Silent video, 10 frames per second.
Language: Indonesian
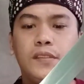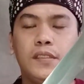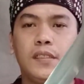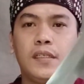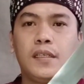
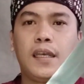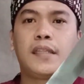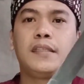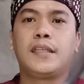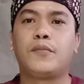
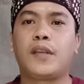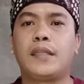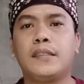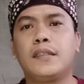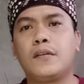Artinya bukan
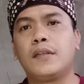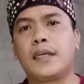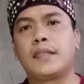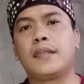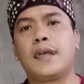ini longgar,
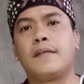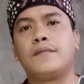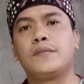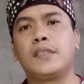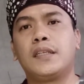ndak,
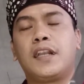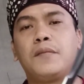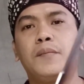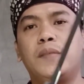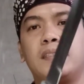Saya nggak
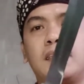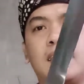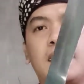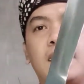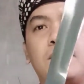
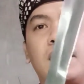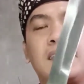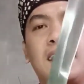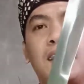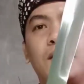membicarakan
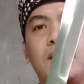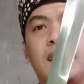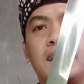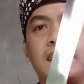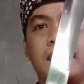masalah
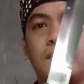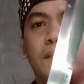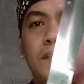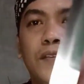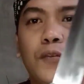longgarnya. Cuman